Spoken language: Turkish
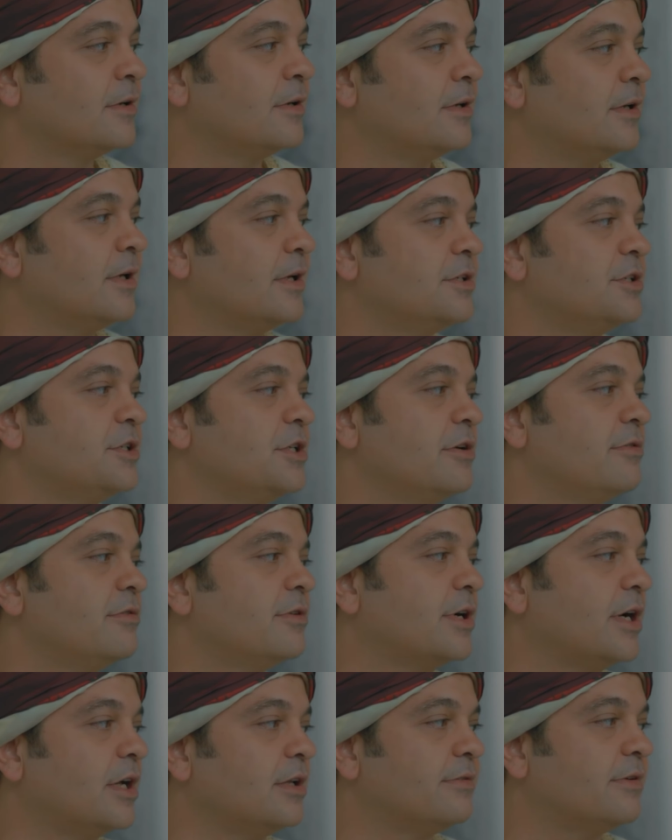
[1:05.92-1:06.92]
Yani
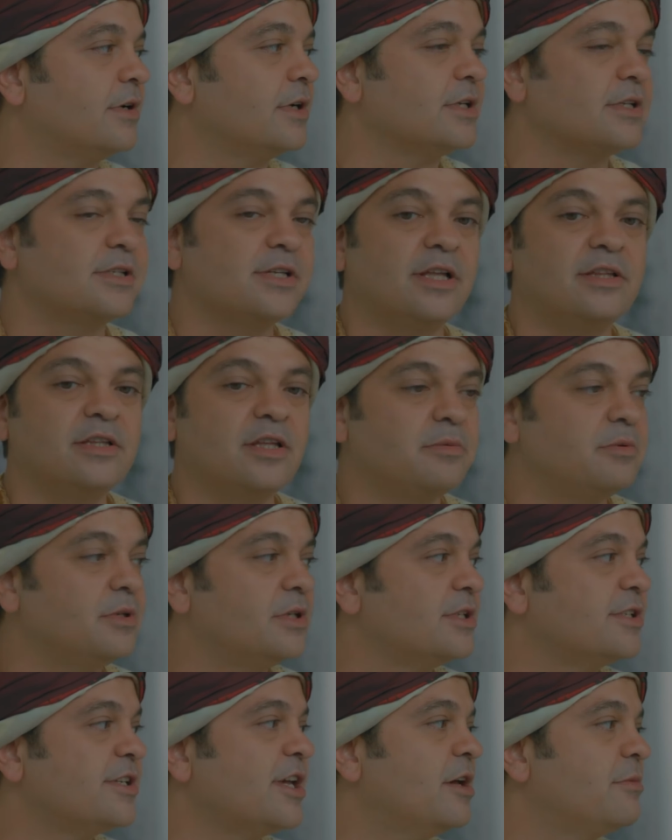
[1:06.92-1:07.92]
Cevrik Alba sen de
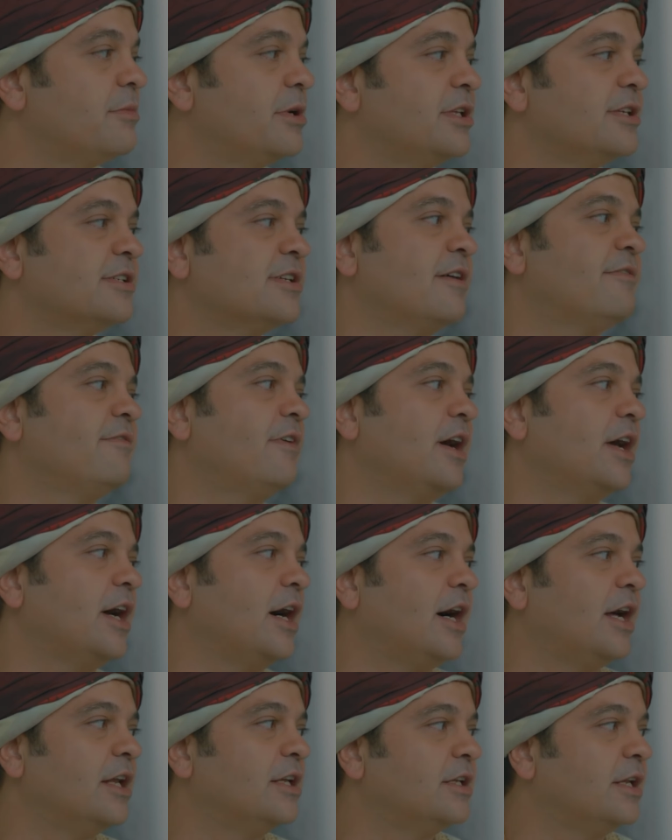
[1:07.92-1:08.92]
birini sevmediysen vay
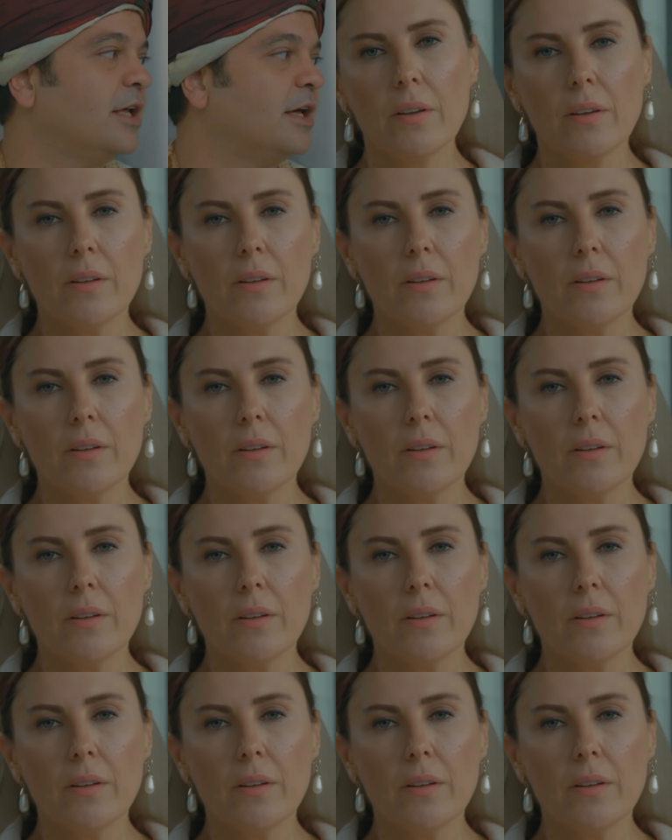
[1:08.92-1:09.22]
haline.